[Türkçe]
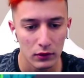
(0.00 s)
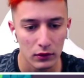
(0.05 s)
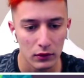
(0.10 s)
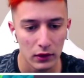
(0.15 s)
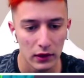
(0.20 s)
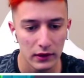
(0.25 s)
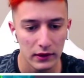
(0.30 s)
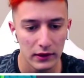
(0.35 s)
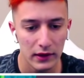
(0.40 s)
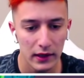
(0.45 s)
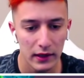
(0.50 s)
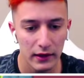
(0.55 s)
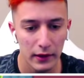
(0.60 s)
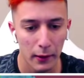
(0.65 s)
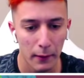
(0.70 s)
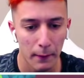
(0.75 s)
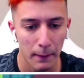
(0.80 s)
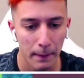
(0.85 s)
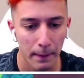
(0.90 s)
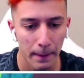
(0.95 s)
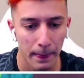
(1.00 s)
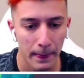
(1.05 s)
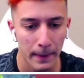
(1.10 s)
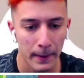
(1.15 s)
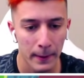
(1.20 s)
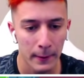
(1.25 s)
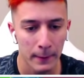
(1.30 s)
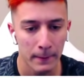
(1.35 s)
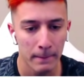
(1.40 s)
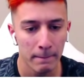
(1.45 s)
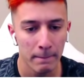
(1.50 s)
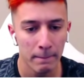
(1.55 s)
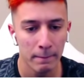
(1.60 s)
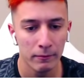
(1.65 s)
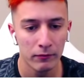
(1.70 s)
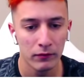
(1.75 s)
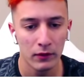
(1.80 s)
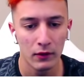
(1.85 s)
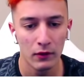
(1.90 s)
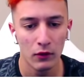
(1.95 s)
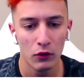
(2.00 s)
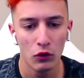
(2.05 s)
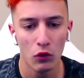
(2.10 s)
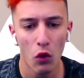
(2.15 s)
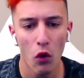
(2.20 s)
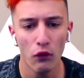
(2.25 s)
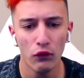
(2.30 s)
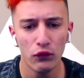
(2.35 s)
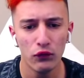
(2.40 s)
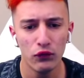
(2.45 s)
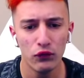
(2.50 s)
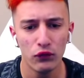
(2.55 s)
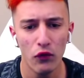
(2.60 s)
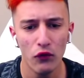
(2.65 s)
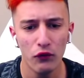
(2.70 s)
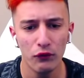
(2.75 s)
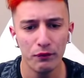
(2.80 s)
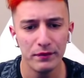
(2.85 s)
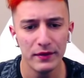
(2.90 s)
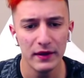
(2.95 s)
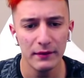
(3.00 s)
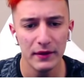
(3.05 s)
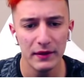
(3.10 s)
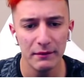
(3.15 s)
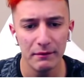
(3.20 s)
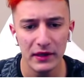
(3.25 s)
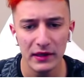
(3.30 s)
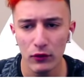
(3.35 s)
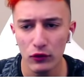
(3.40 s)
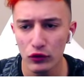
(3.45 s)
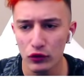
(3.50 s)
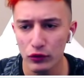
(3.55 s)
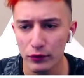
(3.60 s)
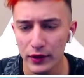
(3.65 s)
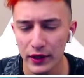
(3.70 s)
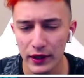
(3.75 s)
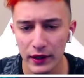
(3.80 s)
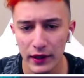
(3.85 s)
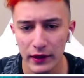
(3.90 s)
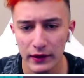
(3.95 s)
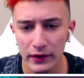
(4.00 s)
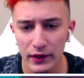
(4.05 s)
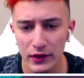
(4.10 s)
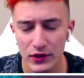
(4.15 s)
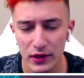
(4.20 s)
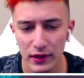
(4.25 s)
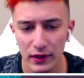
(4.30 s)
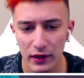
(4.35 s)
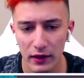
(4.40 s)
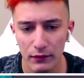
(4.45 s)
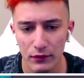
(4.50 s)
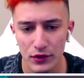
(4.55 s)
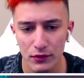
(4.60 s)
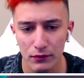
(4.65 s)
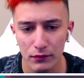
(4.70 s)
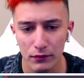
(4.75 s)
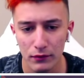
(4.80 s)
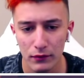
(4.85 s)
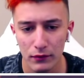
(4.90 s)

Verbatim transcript: Hadi gel hadi. Of of benim benim oldu tüm enerjiler abicim.